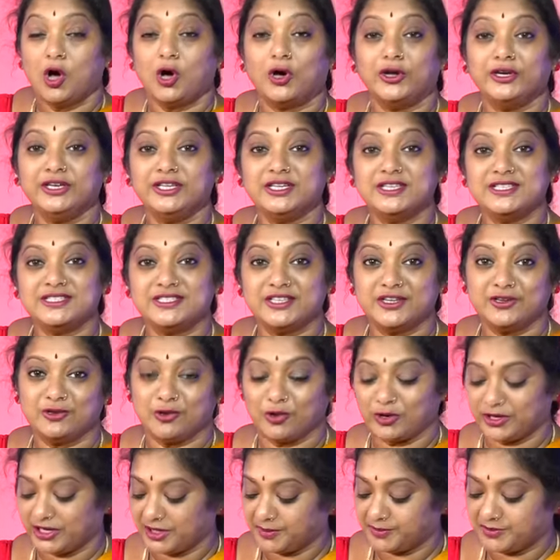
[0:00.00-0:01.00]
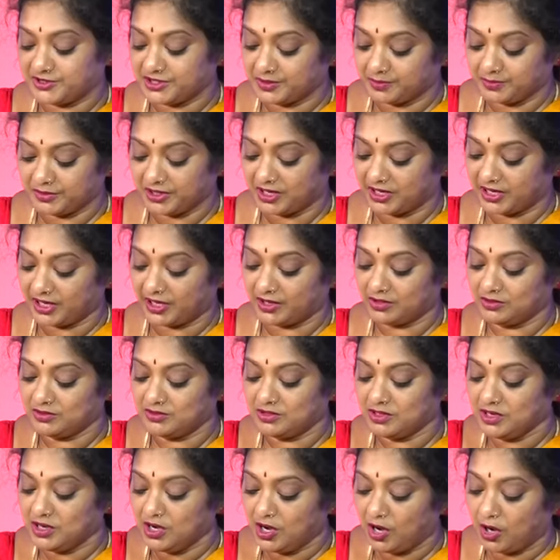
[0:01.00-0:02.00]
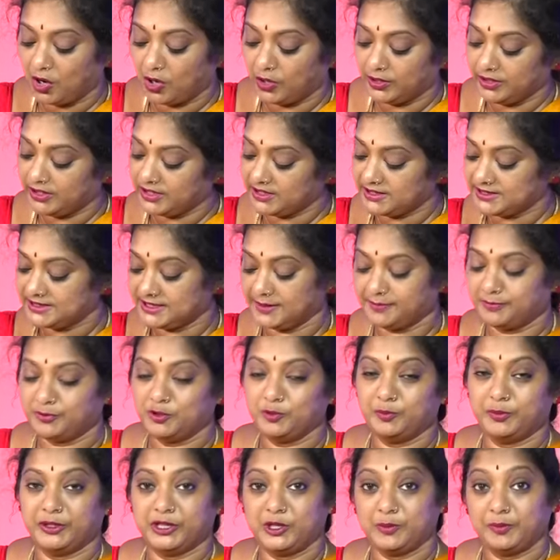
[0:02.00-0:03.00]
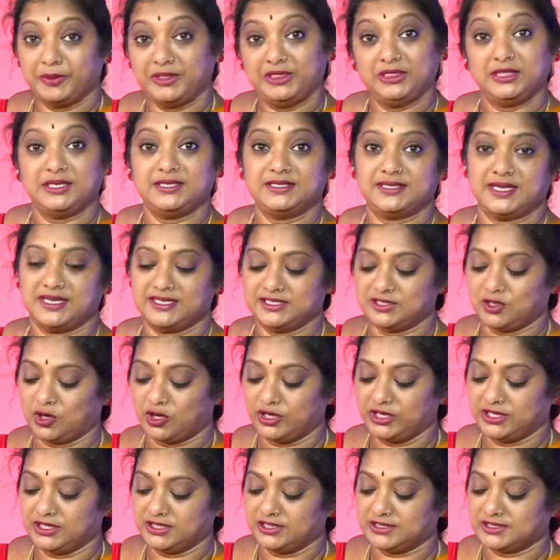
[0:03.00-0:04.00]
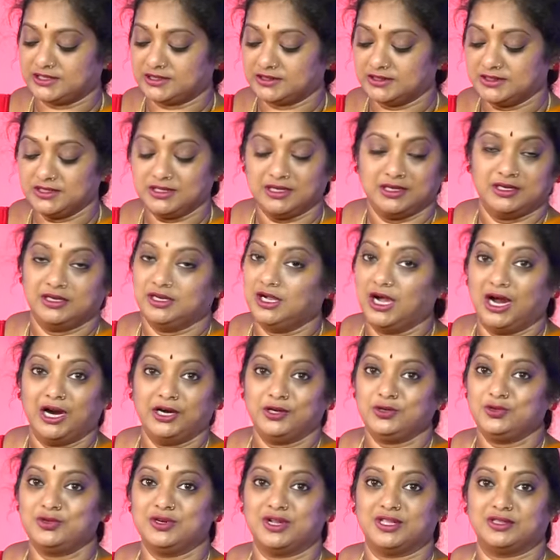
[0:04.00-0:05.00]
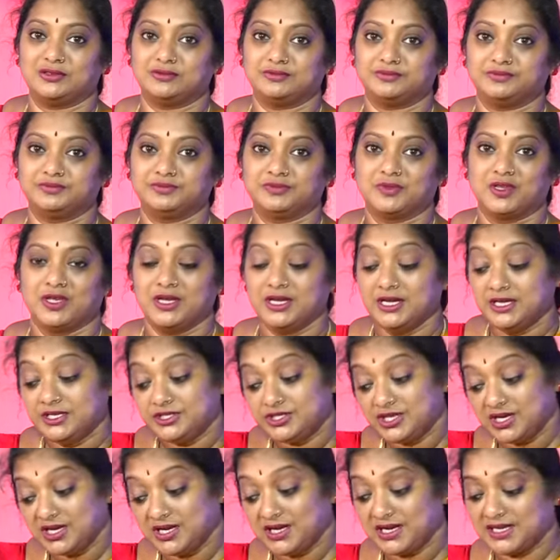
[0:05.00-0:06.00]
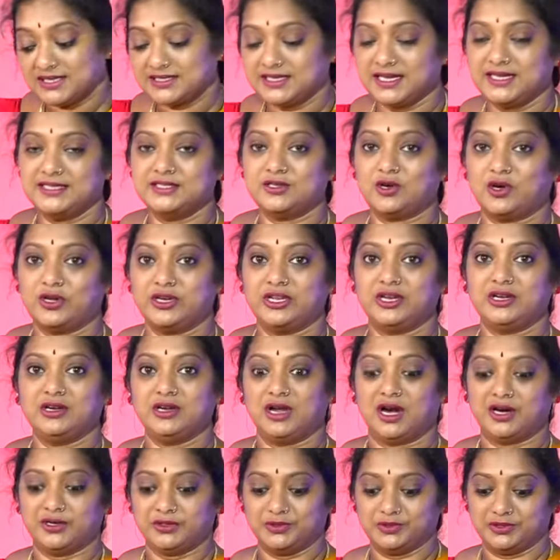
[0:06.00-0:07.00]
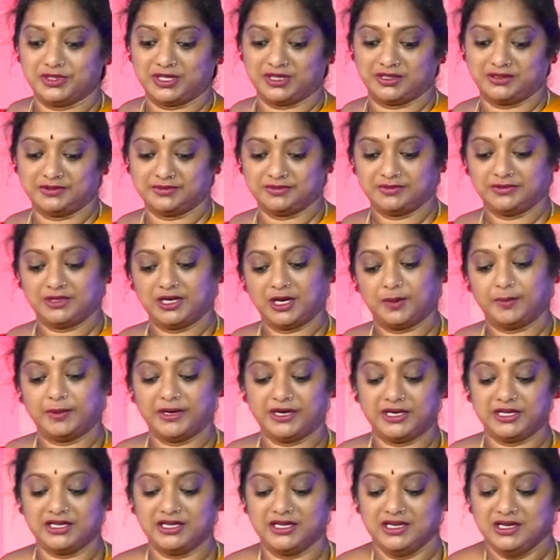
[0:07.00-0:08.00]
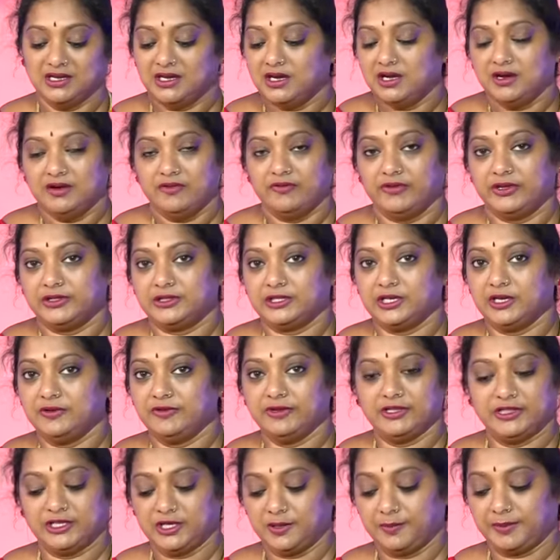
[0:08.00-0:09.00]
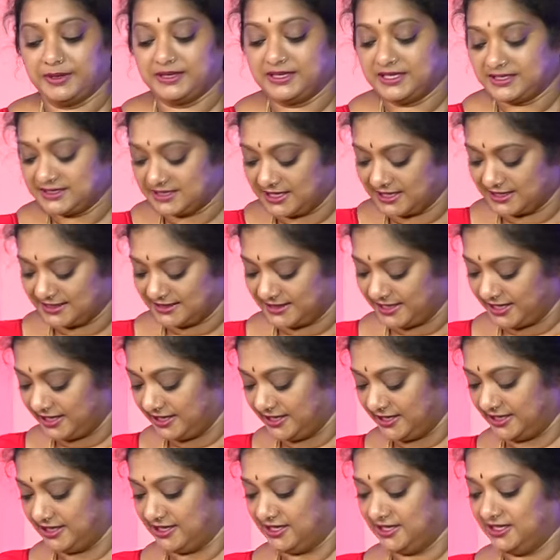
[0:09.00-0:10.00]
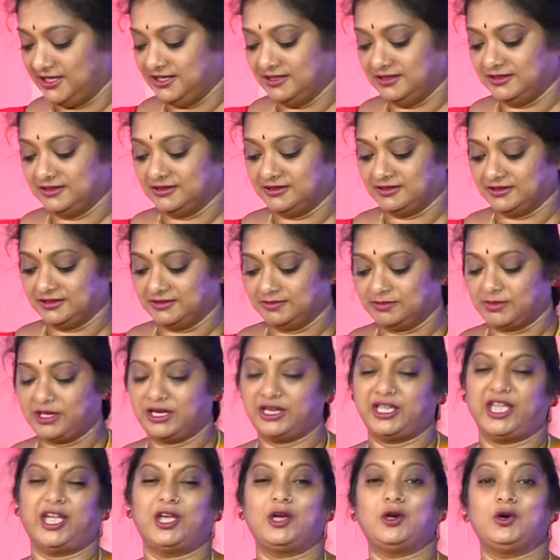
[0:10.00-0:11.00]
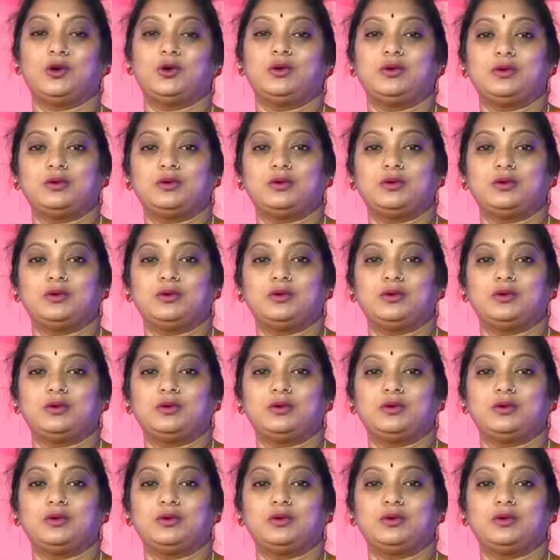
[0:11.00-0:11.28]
ఆనియన్స్ ఇంకొక టిప్ చెప్పిన నేను ఆనియన్స్ ఎప్పుడు పెద్ద పెద్ద సైజు ఆనియన్స్ ఘాటు ఉండదు చిన్న సైజు ఆనియన్ ఘాటు ఉంటుంది కాబట్టి వెతికి వెతికి పెద్ద సైజ్ తేకండి మనకి ఎక్కువ